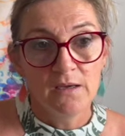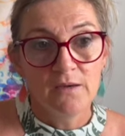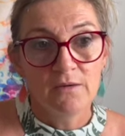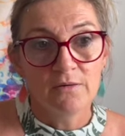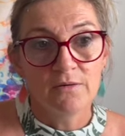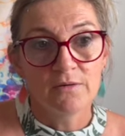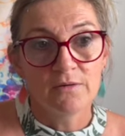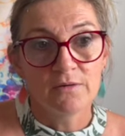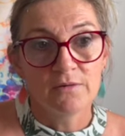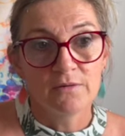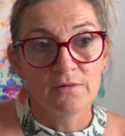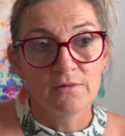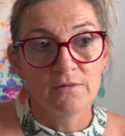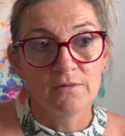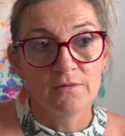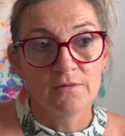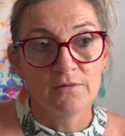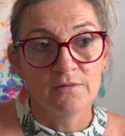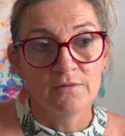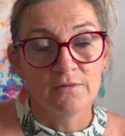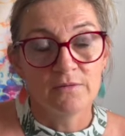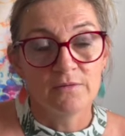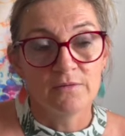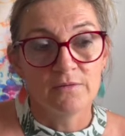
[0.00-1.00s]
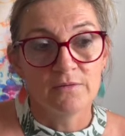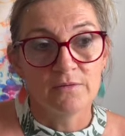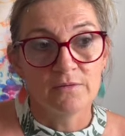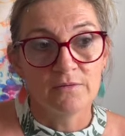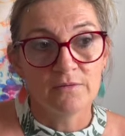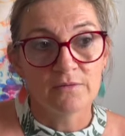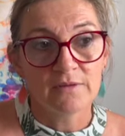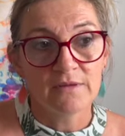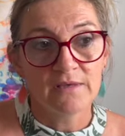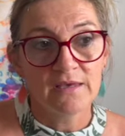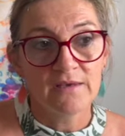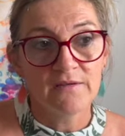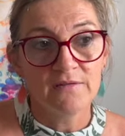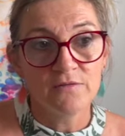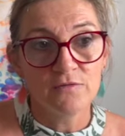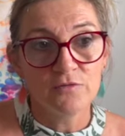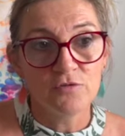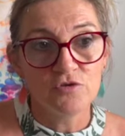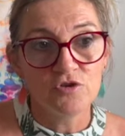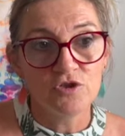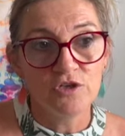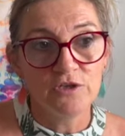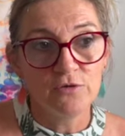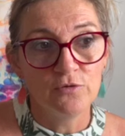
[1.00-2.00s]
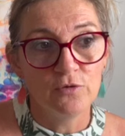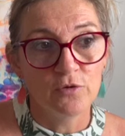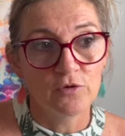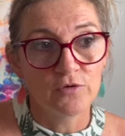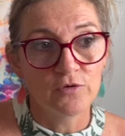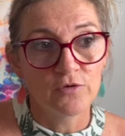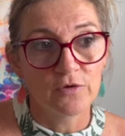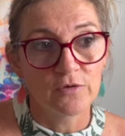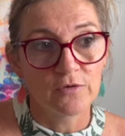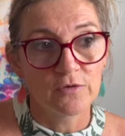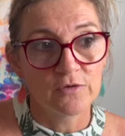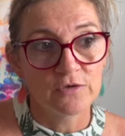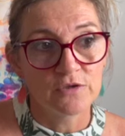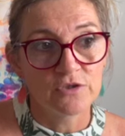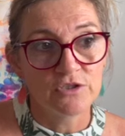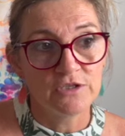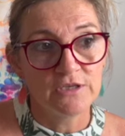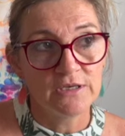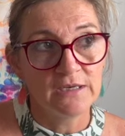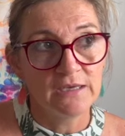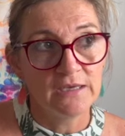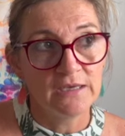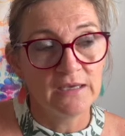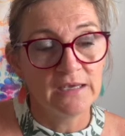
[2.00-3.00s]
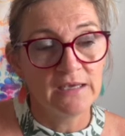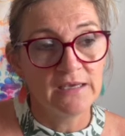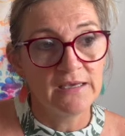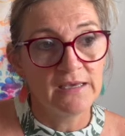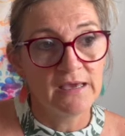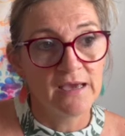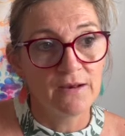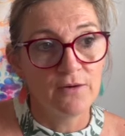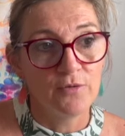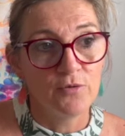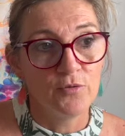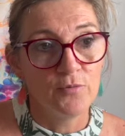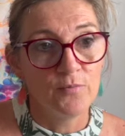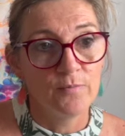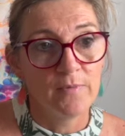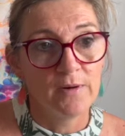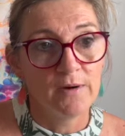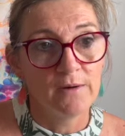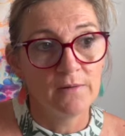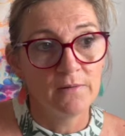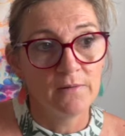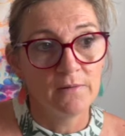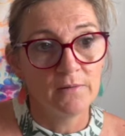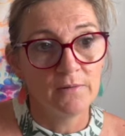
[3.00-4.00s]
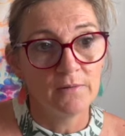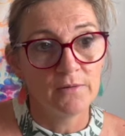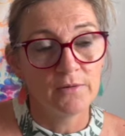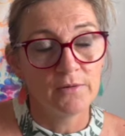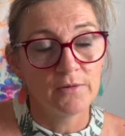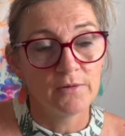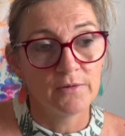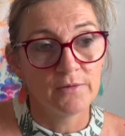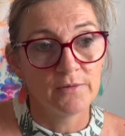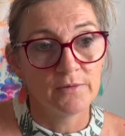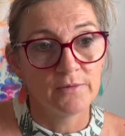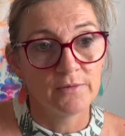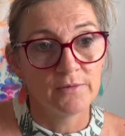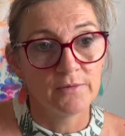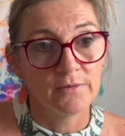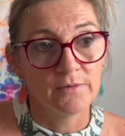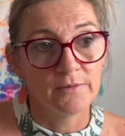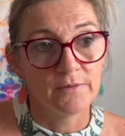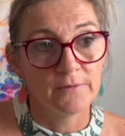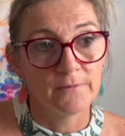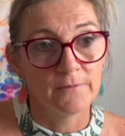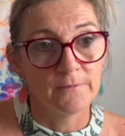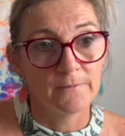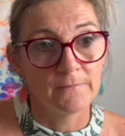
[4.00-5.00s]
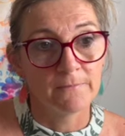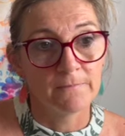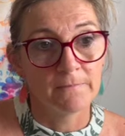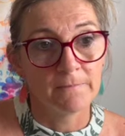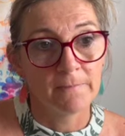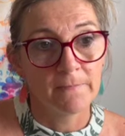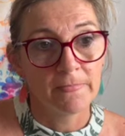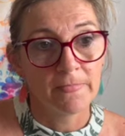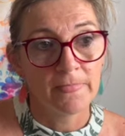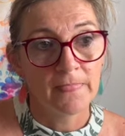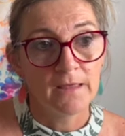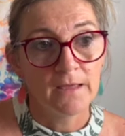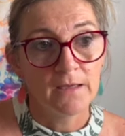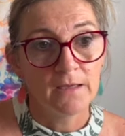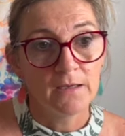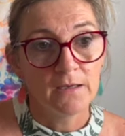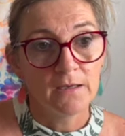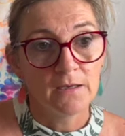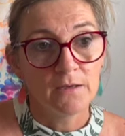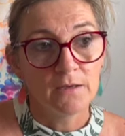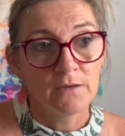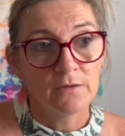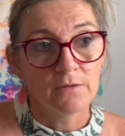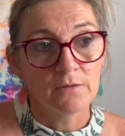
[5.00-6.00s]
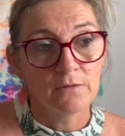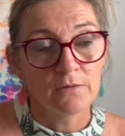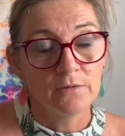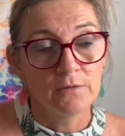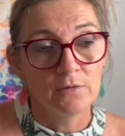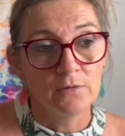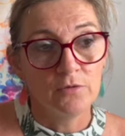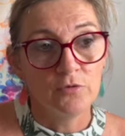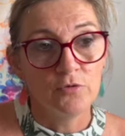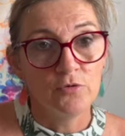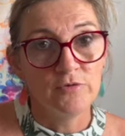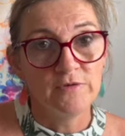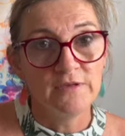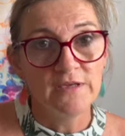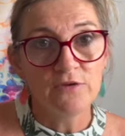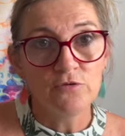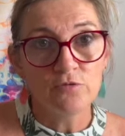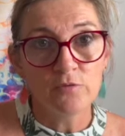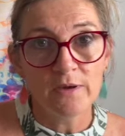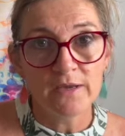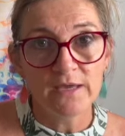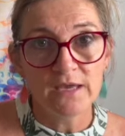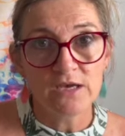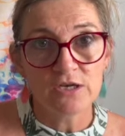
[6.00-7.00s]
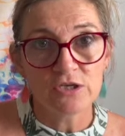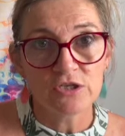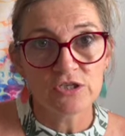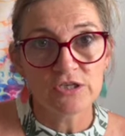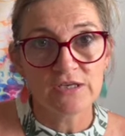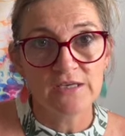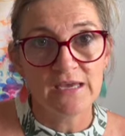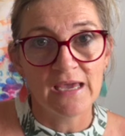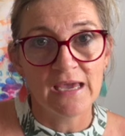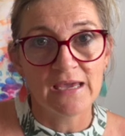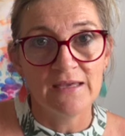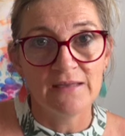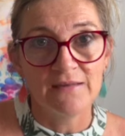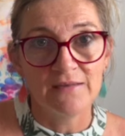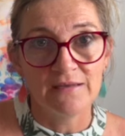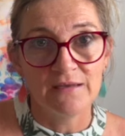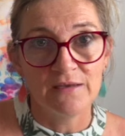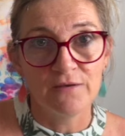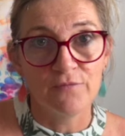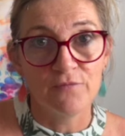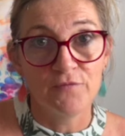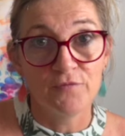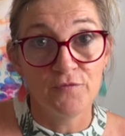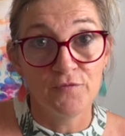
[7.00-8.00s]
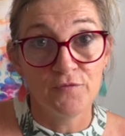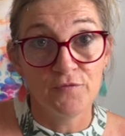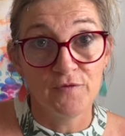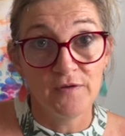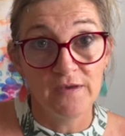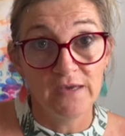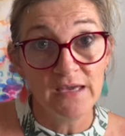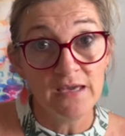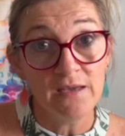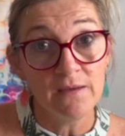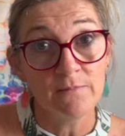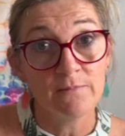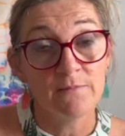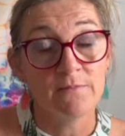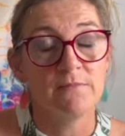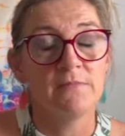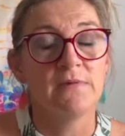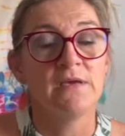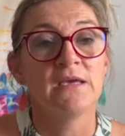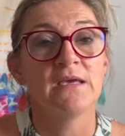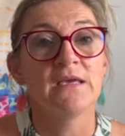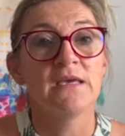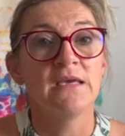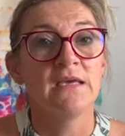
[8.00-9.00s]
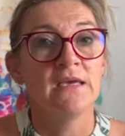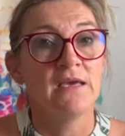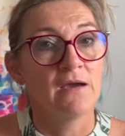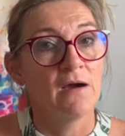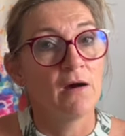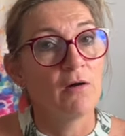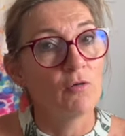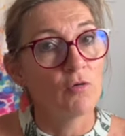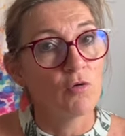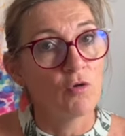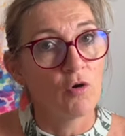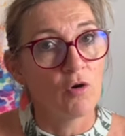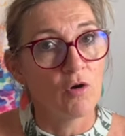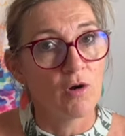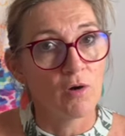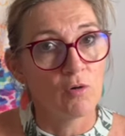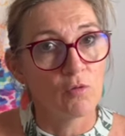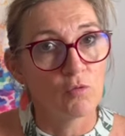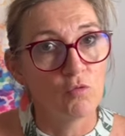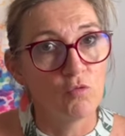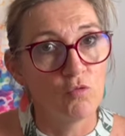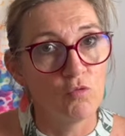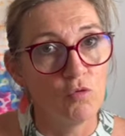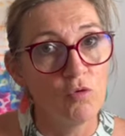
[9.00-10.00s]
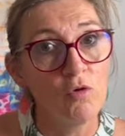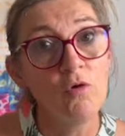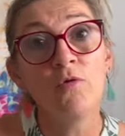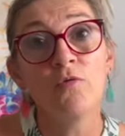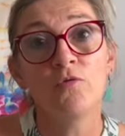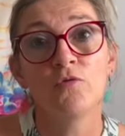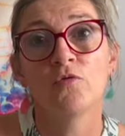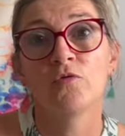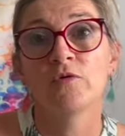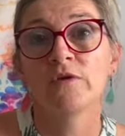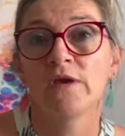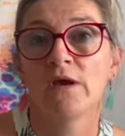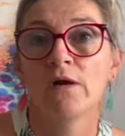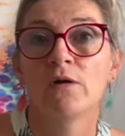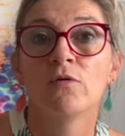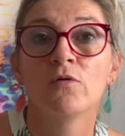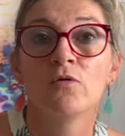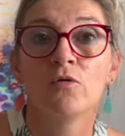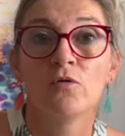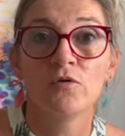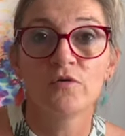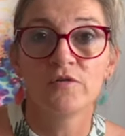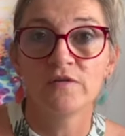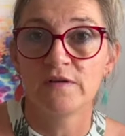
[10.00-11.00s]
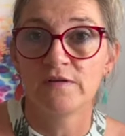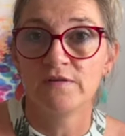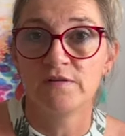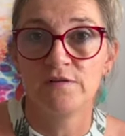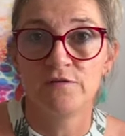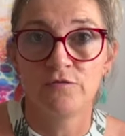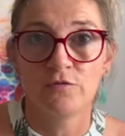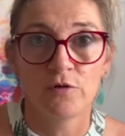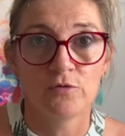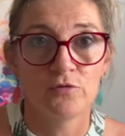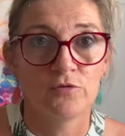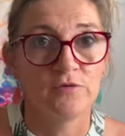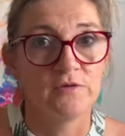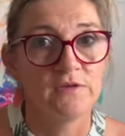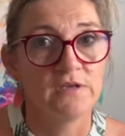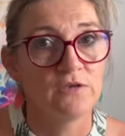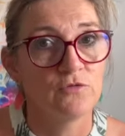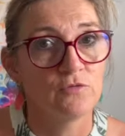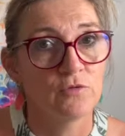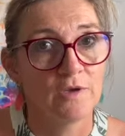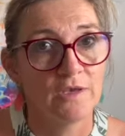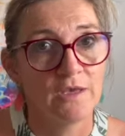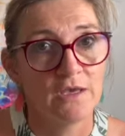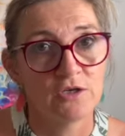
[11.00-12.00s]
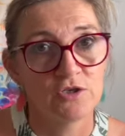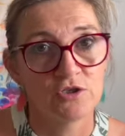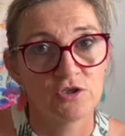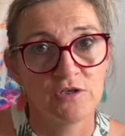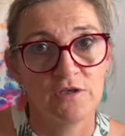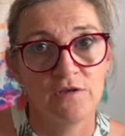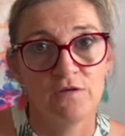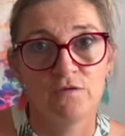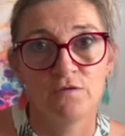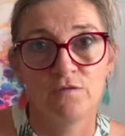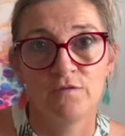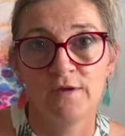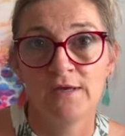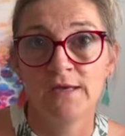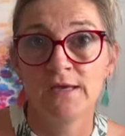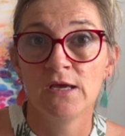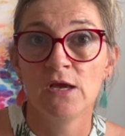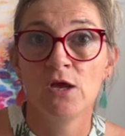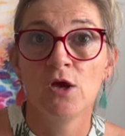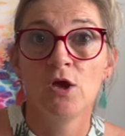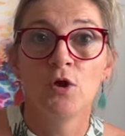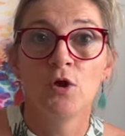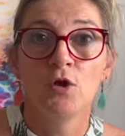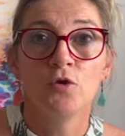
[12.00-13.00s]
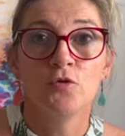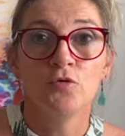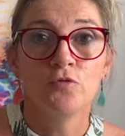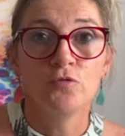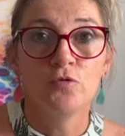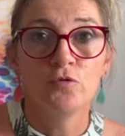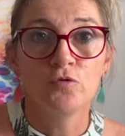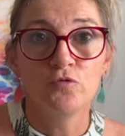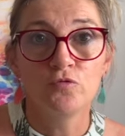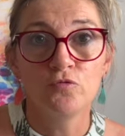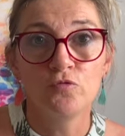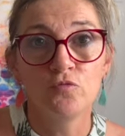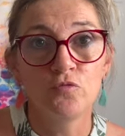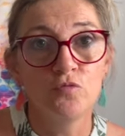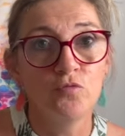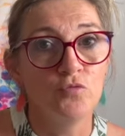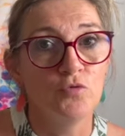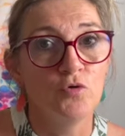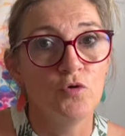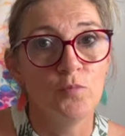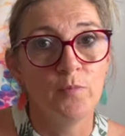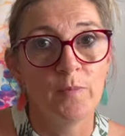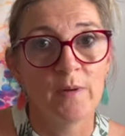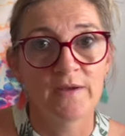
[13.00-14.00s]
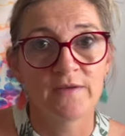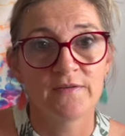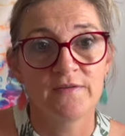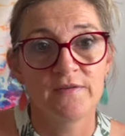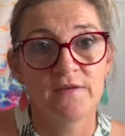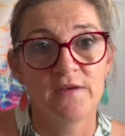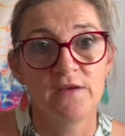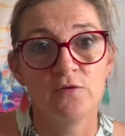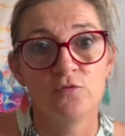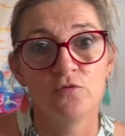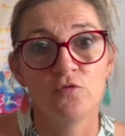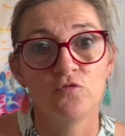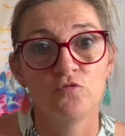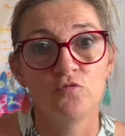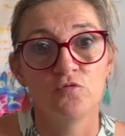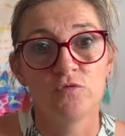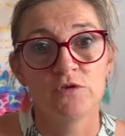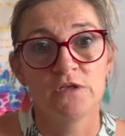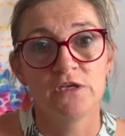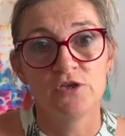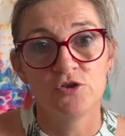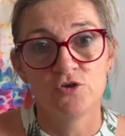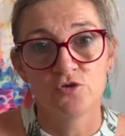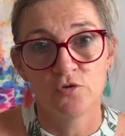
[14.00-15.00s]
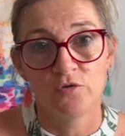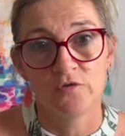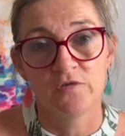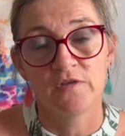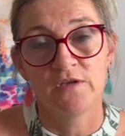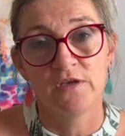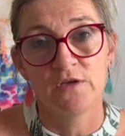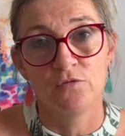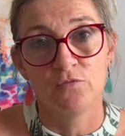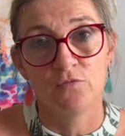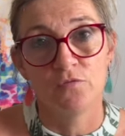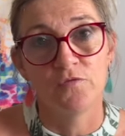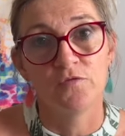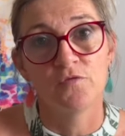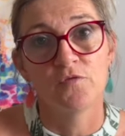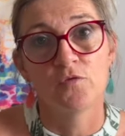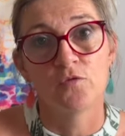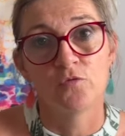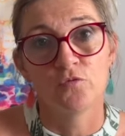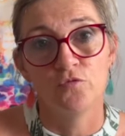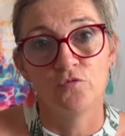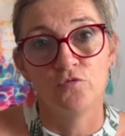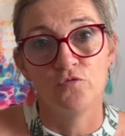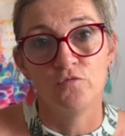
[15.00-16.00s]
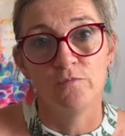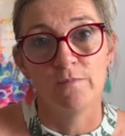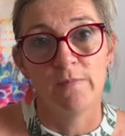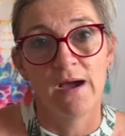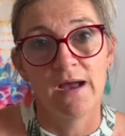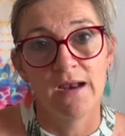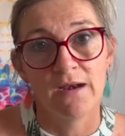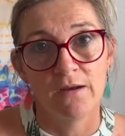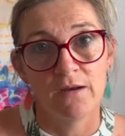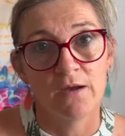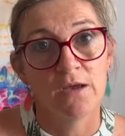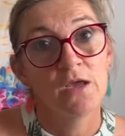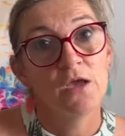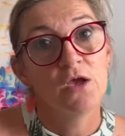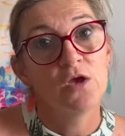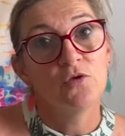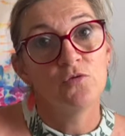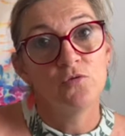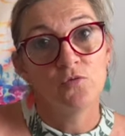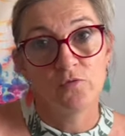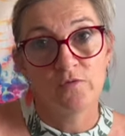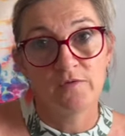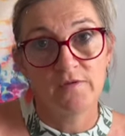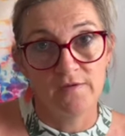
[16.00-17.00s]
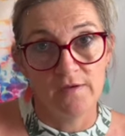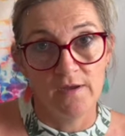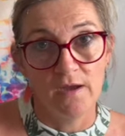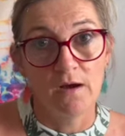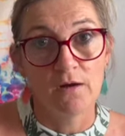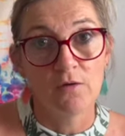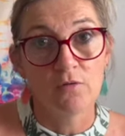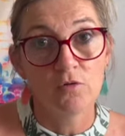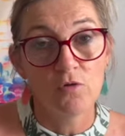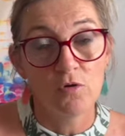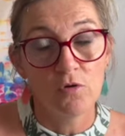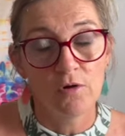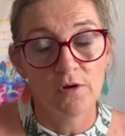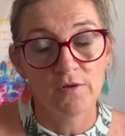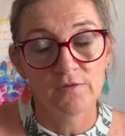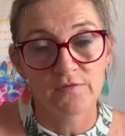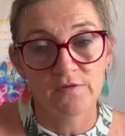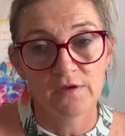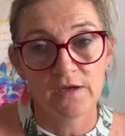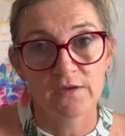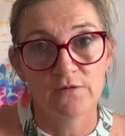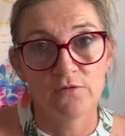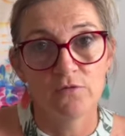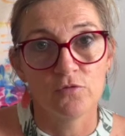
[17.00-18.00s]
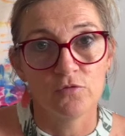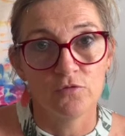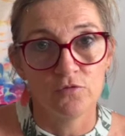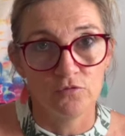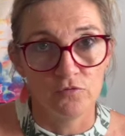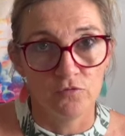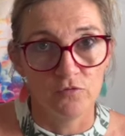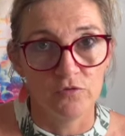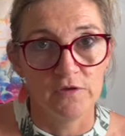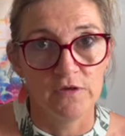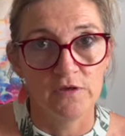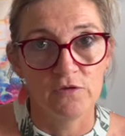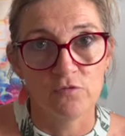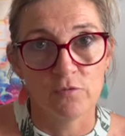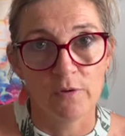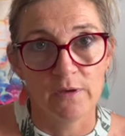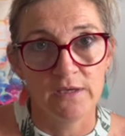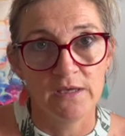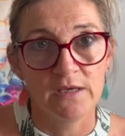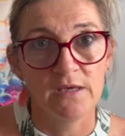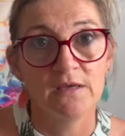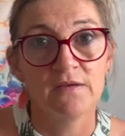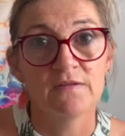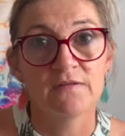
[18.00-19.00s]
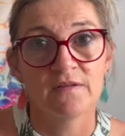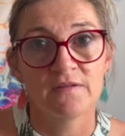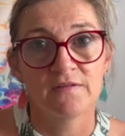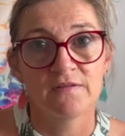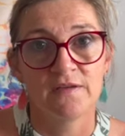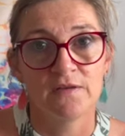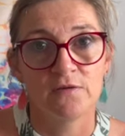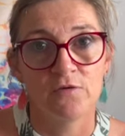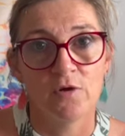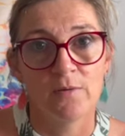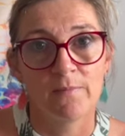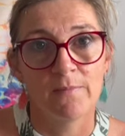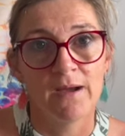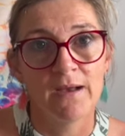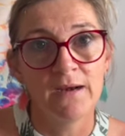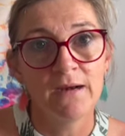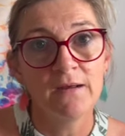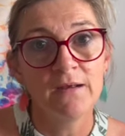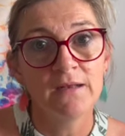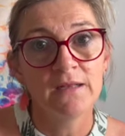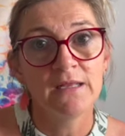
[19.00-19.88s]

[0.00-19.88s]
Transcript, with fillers: Qu'est-ce que j'ai d'autre J'ai également le nettoyage qui a été fait, mais qui est encore en cours. Donc il y a encore cette histoire de nettoyage qui se fait de tout le passé, de toutes les choses qui nous font du mal. Donc c'est encore en train de nettoyer, ça c'est normal.